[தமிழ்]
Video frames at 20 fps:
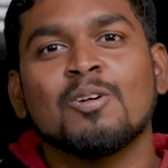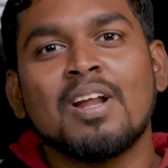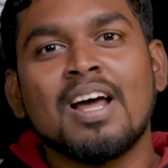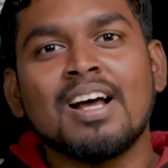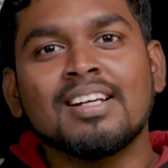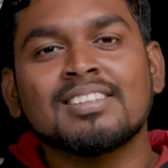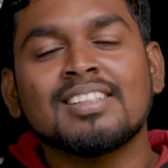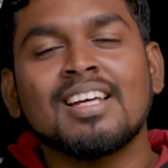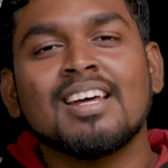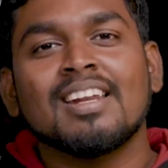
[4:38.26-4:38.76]

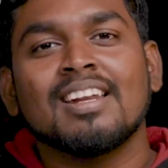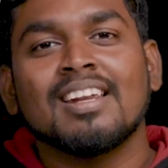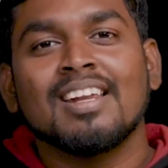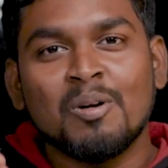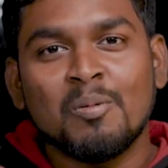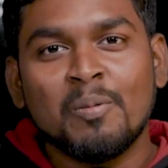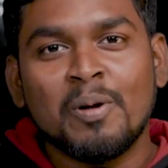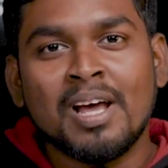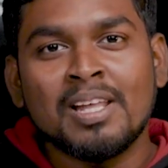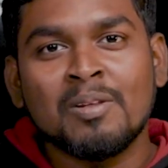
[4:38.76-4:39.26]
ராக்ஸார்
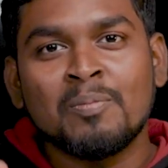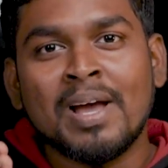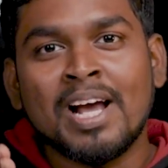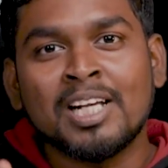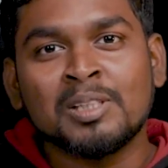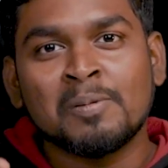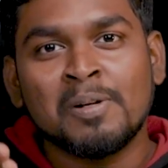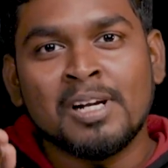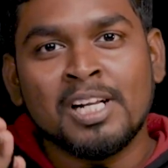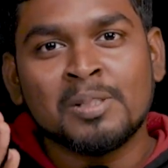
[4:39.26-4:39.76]
எப்படியாவது
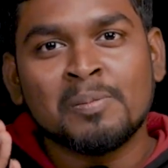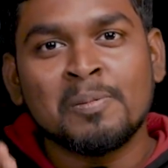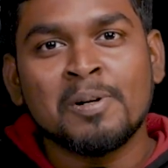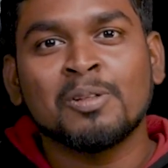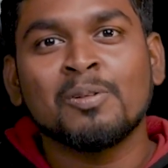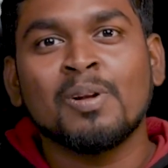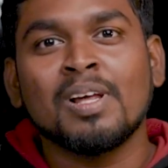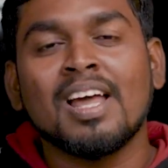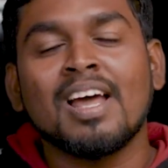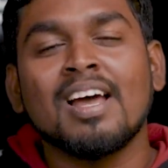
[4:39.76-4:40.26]
மேக்ஸ் ரிலீஸ்
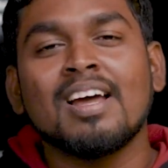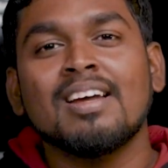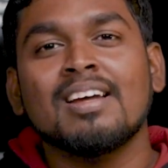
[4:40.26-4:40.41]
பண்ணி தொலையா